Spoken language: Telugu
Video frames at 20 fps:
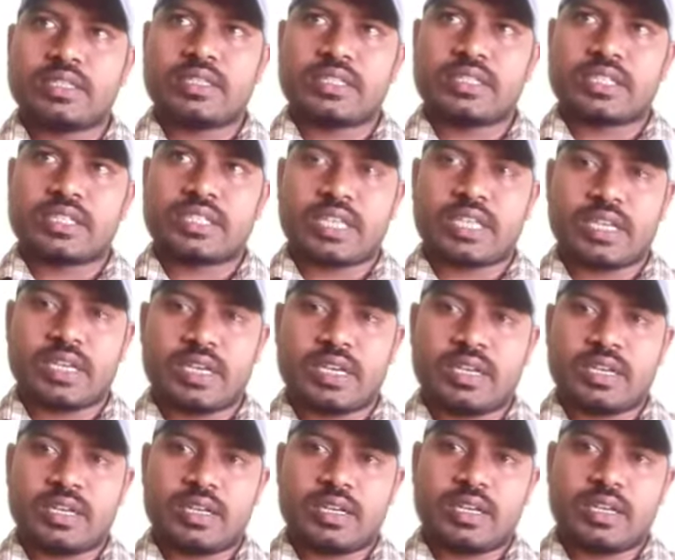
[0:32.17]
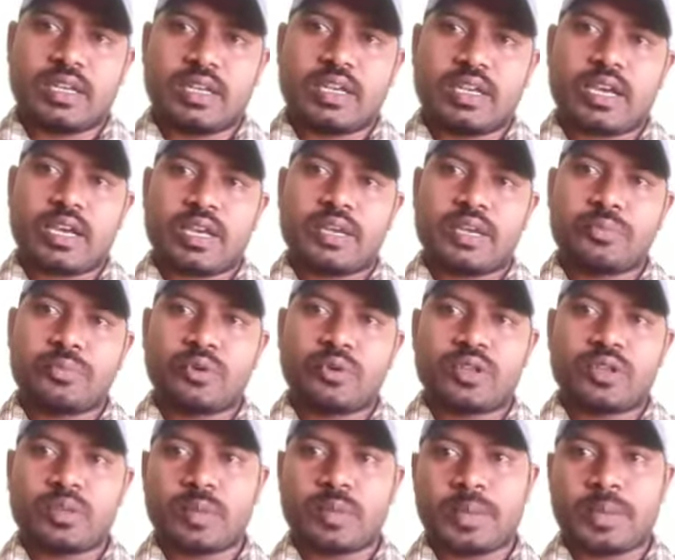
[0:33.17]
శిక్షణ ఇక ఈ
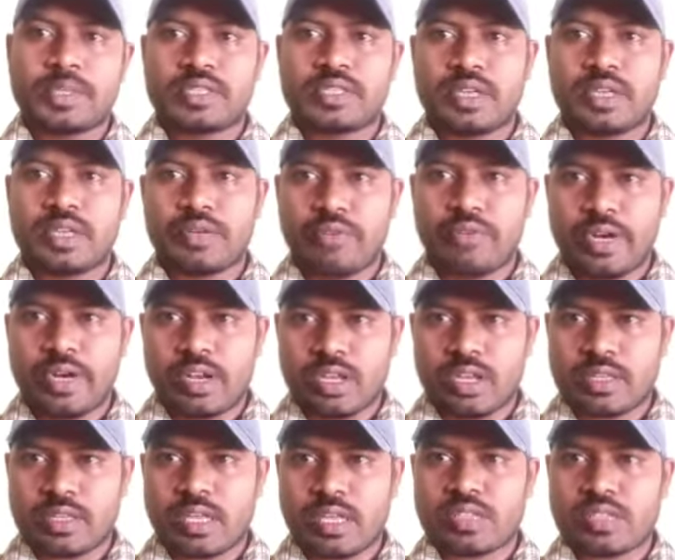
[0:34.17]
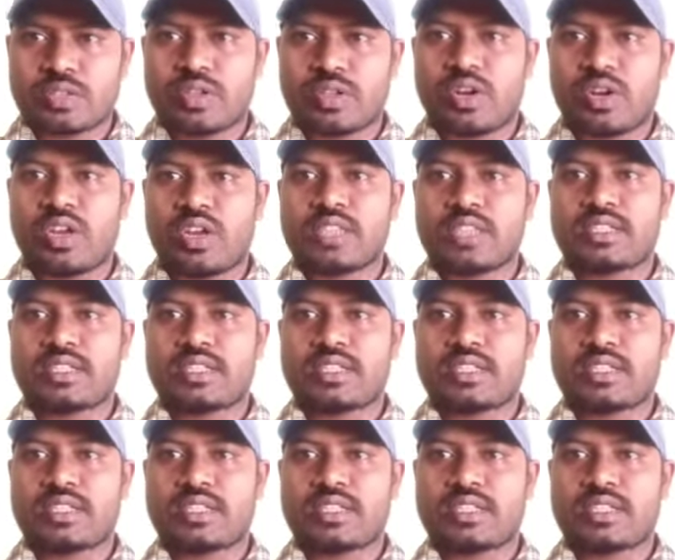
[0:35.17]
పూర్తి ఇన్ఫర్మేషన్ ఈ వీడియోలో తెలుసుకుందాం లైఫ్